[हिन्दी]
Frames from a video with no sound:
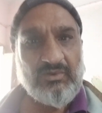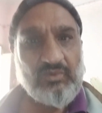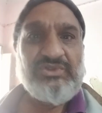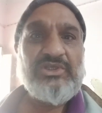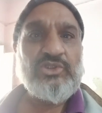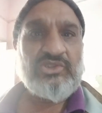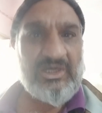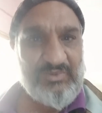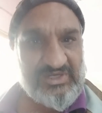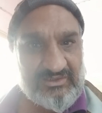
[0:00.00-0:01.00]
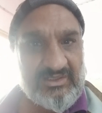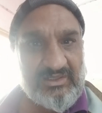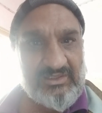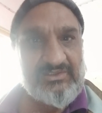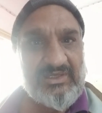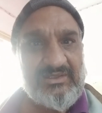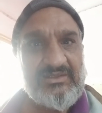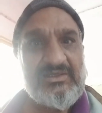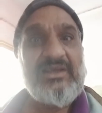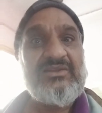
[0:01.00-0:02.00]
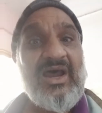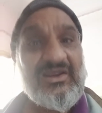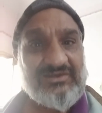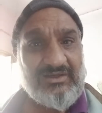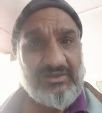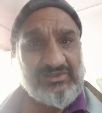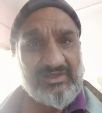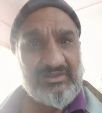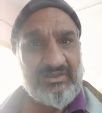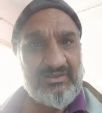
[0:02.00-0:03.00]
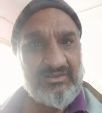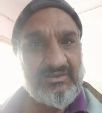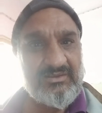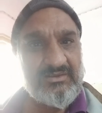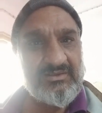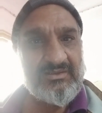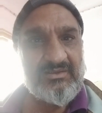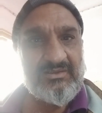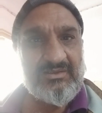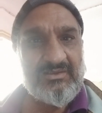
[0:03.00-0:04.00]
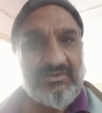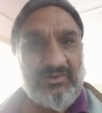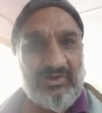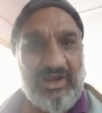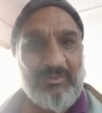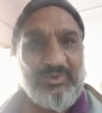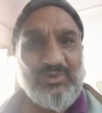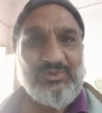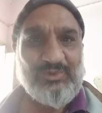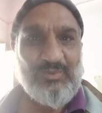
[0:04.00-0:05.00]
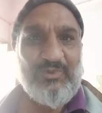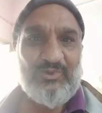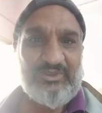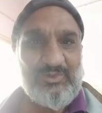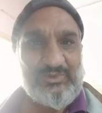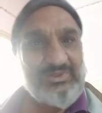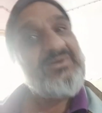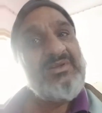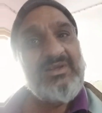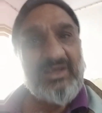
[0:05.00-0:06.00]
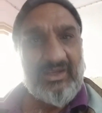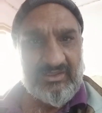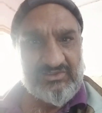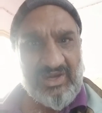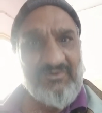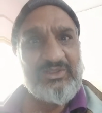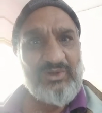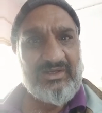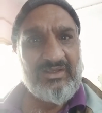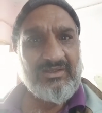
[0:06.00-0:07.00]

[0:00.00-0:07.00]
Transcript: उनकी तो तरबियत करनी चाहिए निगहदाश्त करनी चाहिए और आप लोग उनको बोलते हो शावा थोड़े